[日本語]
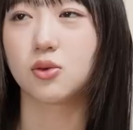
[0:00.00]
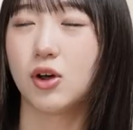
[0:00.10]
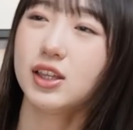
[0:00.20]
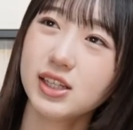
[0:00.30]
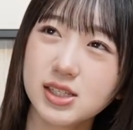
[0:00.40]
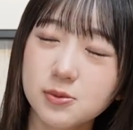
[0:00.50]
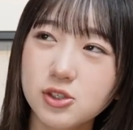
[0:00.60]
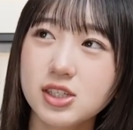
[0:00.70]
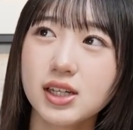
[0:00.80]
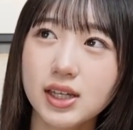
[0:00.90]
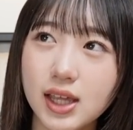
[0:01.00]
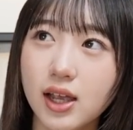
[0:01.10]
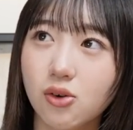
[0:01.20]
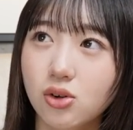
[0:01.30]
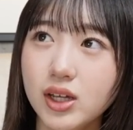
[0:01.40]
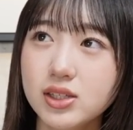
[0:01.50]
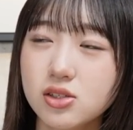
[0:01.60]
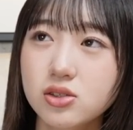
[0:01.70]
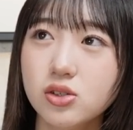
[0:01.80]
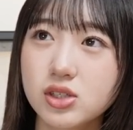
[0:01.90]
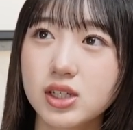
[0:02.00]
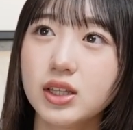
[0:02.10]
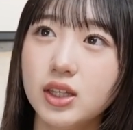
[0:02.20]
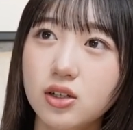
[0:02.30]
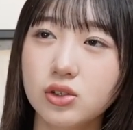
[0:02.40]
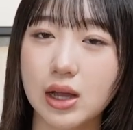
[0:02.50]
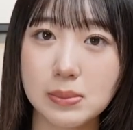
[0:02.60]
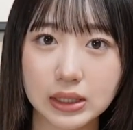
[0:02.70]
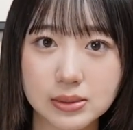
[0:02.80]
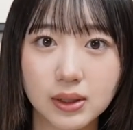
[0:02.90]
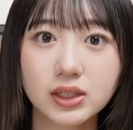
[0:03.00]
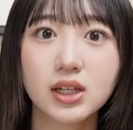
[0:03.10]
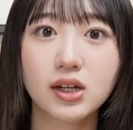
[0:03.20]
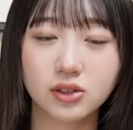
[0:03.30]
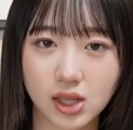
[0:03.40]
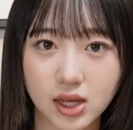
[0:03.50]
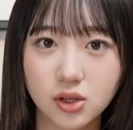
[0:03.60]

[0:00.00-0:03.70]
私ぶっちゃけね、これずっと使ってるとかあんま決まってなくて、